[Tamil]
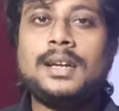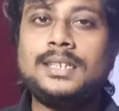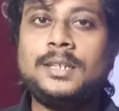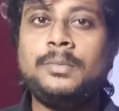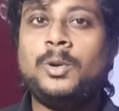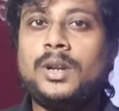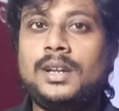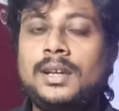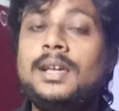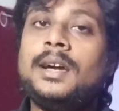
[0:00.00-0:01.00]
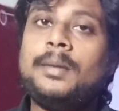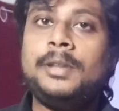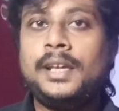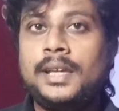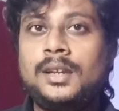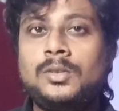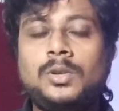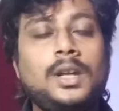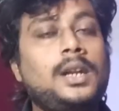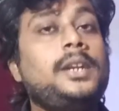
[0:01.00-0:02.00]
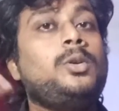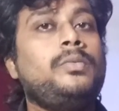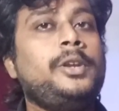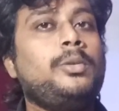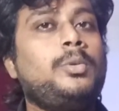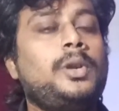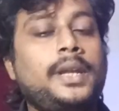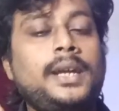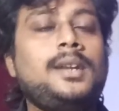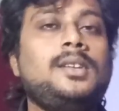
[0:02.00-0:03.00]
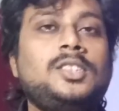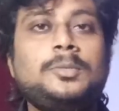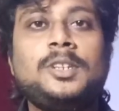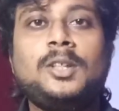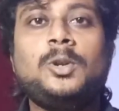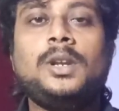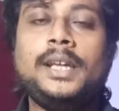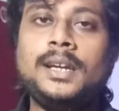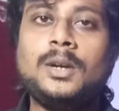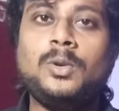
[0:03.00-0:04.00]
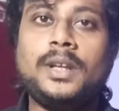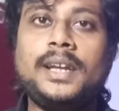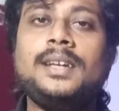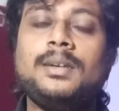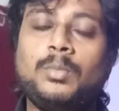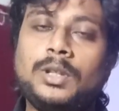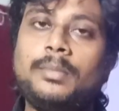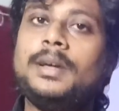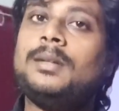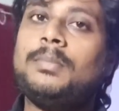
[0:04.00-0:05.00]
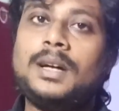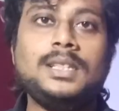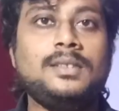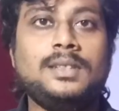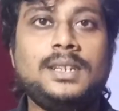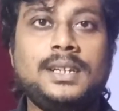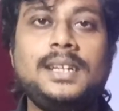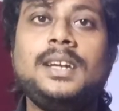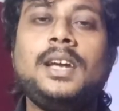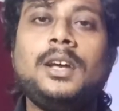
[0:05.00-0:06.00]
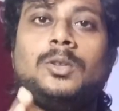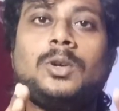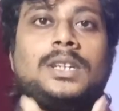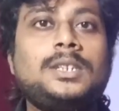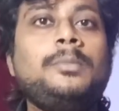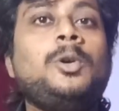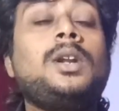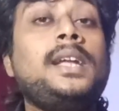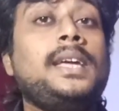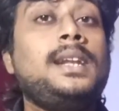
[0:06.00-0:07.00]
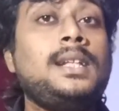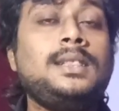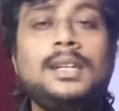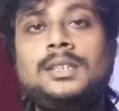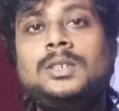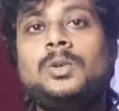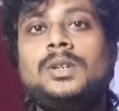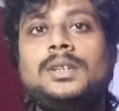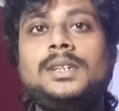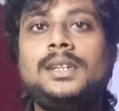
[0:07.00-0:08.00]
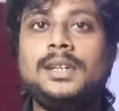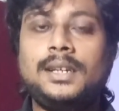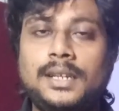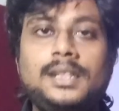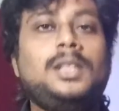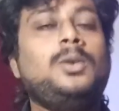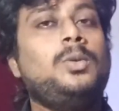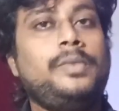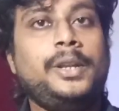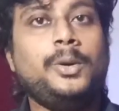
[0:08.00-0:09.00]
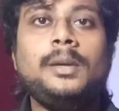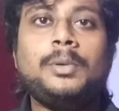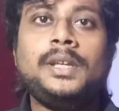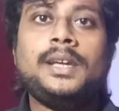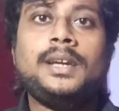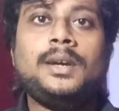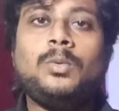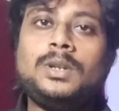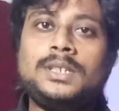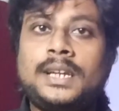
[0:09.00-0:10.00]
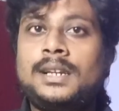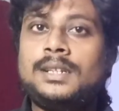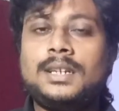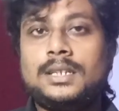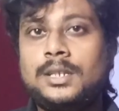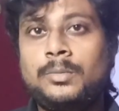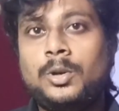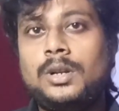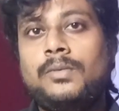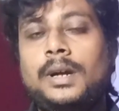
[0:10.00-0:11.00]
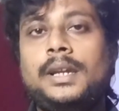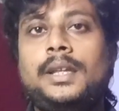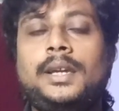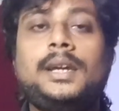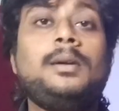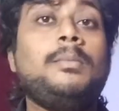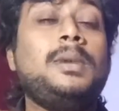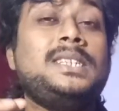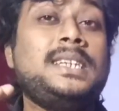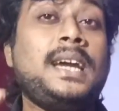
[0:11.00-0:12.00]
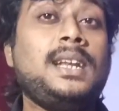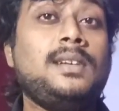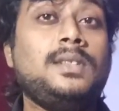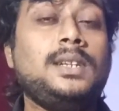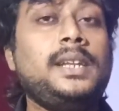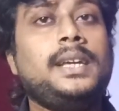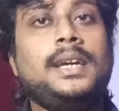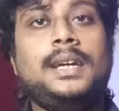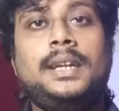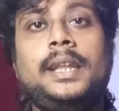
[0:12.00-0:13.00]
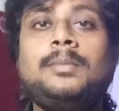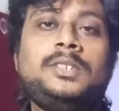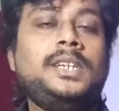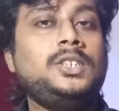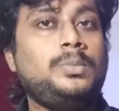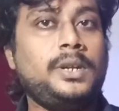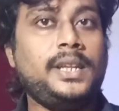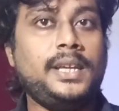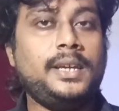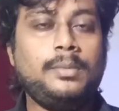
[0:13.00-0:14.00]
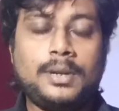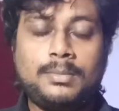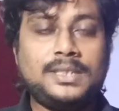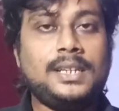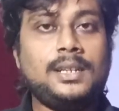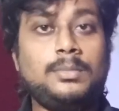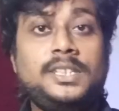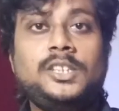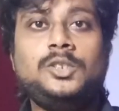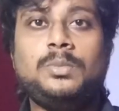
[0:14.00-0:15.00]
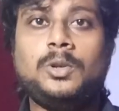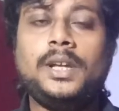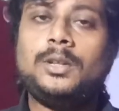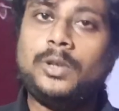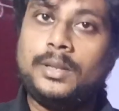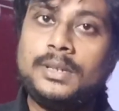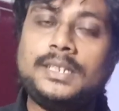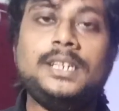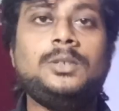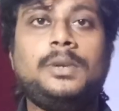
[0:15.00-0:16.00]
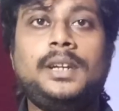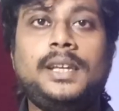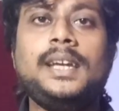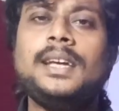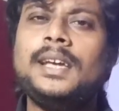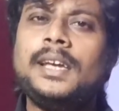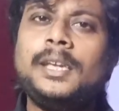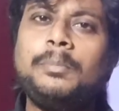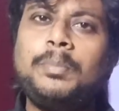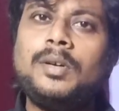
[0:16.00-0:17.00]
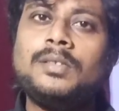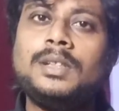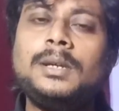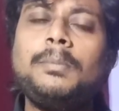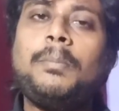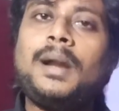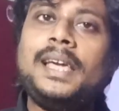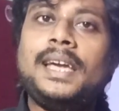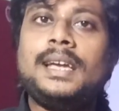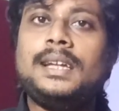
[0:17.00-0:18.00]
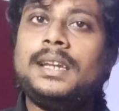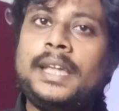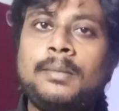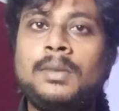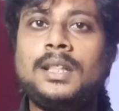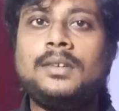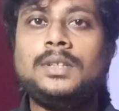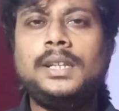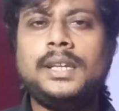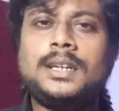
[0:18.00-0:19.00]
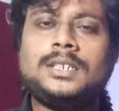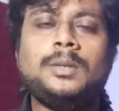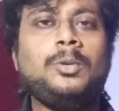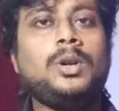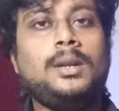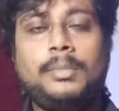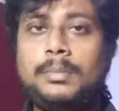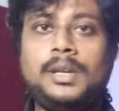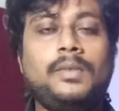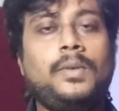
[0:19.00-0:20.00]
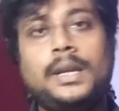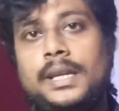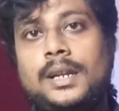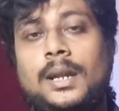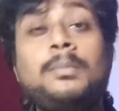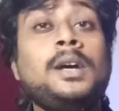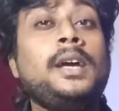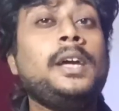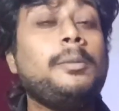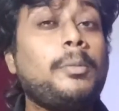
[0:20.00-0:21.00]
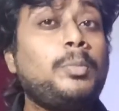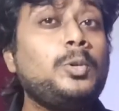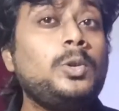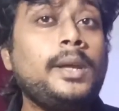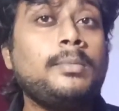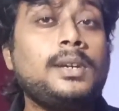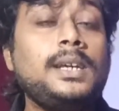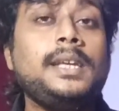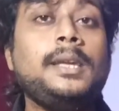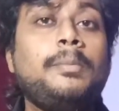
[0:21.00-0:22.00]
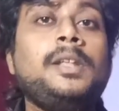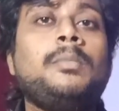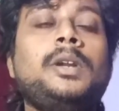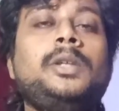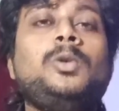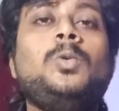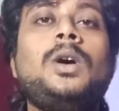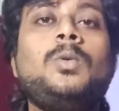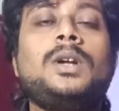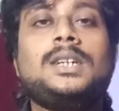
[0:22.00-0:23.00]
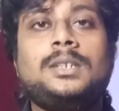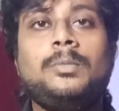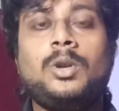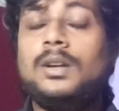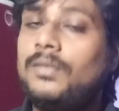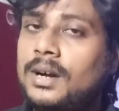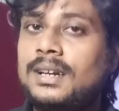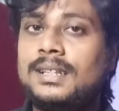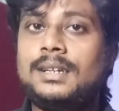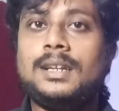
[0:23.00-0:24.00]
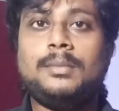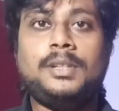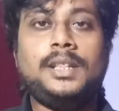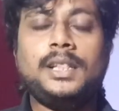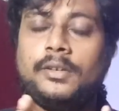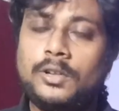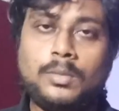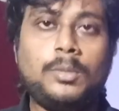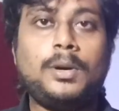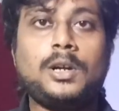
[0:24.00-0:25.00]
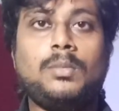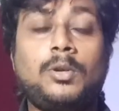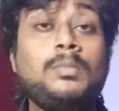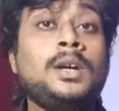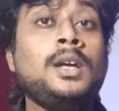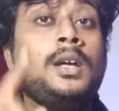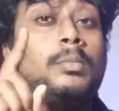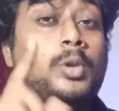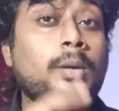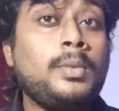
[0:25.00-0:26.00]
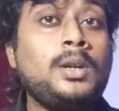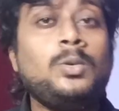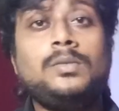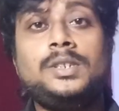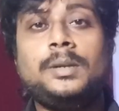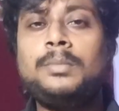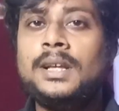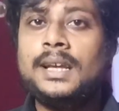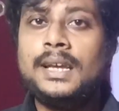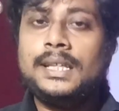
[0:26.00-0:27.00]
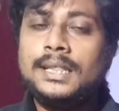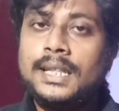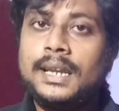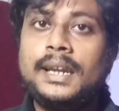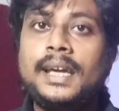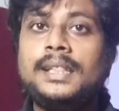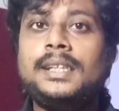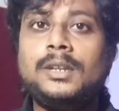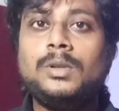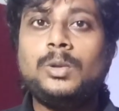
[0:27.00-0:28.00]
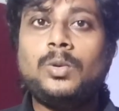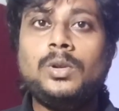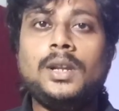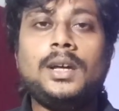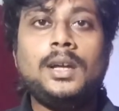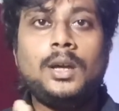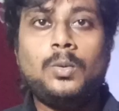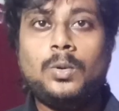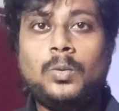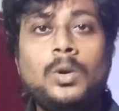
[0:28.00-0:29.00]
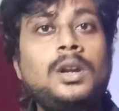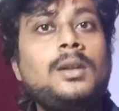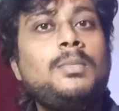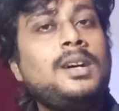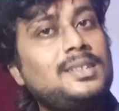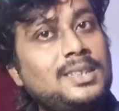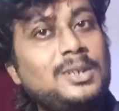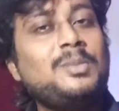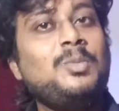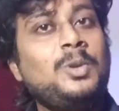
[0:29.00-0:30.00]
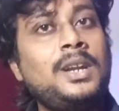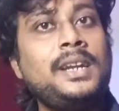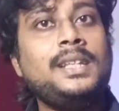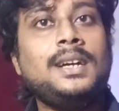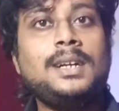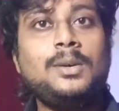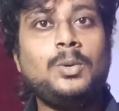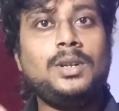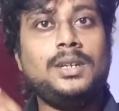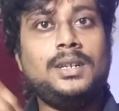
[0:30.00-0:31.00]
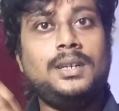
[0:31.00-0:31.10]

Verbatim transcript: கஸ்டம் யூஆர்எல் அப்படின்னா என்னன்னு சொல்லிட்டு ஆல்ரெடி ஒரு வீடியோ போட்டிருக்கேன் டிஸ்கிரிப்ஷன் அதோட லிங்க்கை கொடுக்குறேன் முதல்ல போய் அதை பார்த்துட்டு வந்துருங்க ஸோ கஸ்டம் யூஆர்எல்னா என்னன்னு தெரிஞ்சவங்களுக்கு இந்த வீடியோ இப்போ நீங்கள் ஒரு சேனலுக்கு கஸ்டம் யூஆர்எல் வாங்கிட்டீங்க பட் சேனலை வந்துட்டு நீங்கள் நேம் சேஞ்ச் பண்ணிட்டீங்க இப்போ நம்ம சேனலுக்கு நம்ம சேஞ்ச் பண்ணோம் இல்லையா ஸோ இந்த மாதிரி சேஞ்ச் பண்ணிட்டீங்க இப்போ வந்து பழைய நேமில் தான் வந்து நீங்கள் கஸ்டம் யூரில் மேபி வாங்கியிருக்கலாம் இப்போ புது நேமுக்கு எப்படி நம்ம நியூவாக ஒரு கஸ்டம் யூரில் வாங்குறதுங்கிறத பற்றி தான் இந்த இதில் நம்ம பார்க்க போகிறோம் முக்கியமான ஒரு விஷயம் இந்த ரெண்டாயிரத்தி இருபத்தி ஒன்றில் ஒரு ஒன்றரை மாதத்துக்கு முன்னாடி தாங்க ஒரு